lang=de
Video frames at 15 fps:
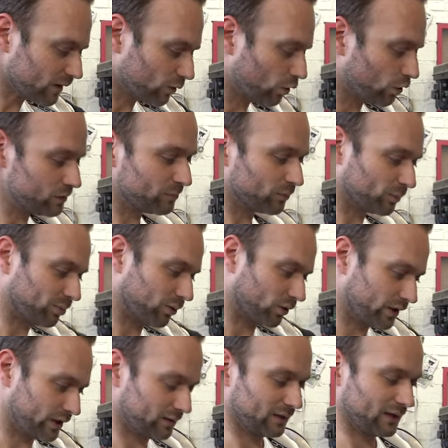Kolben und
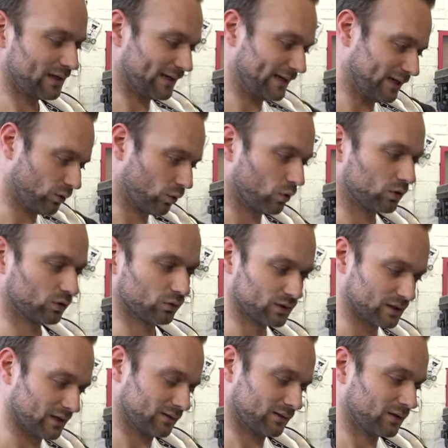Pleu gehen hoch und
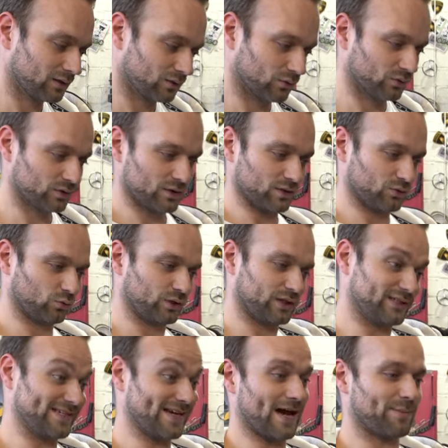runter und
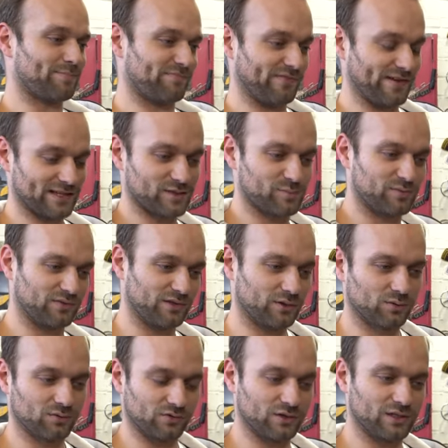durch die
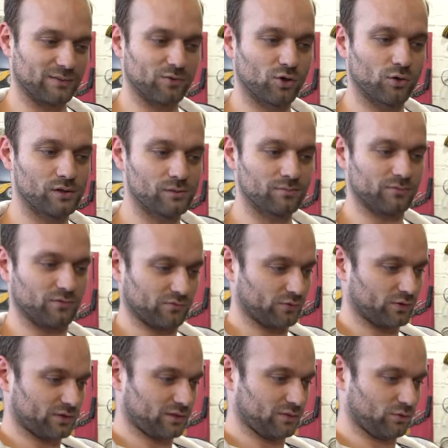Abwärtsbewegung von dem Kolben
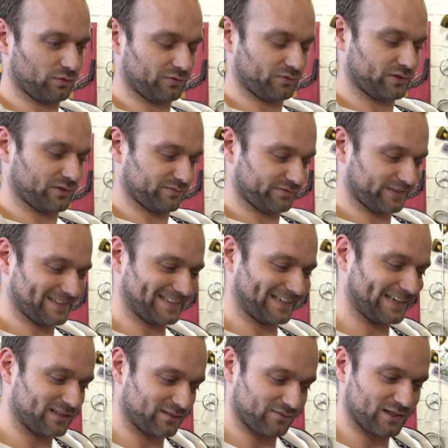wird Luft
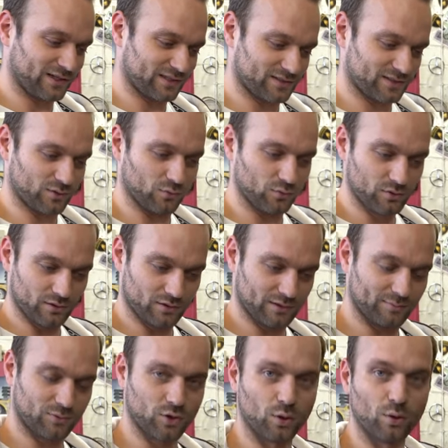verdrängt, welche sich unten
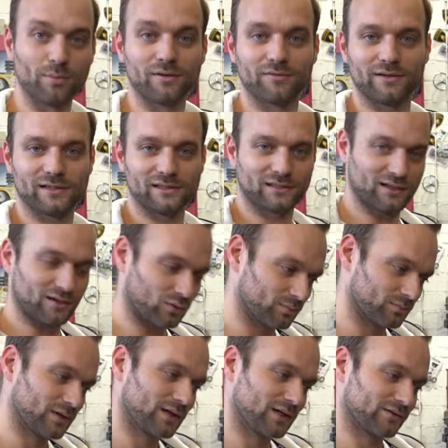im
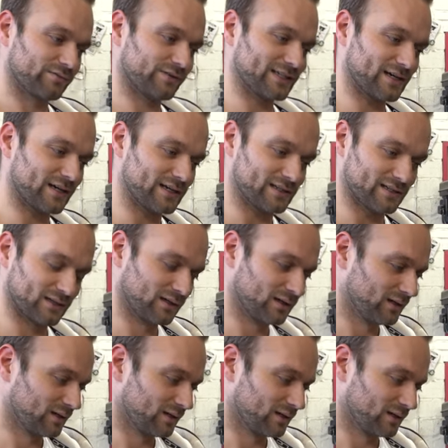Kurbelwellenraum verteilt.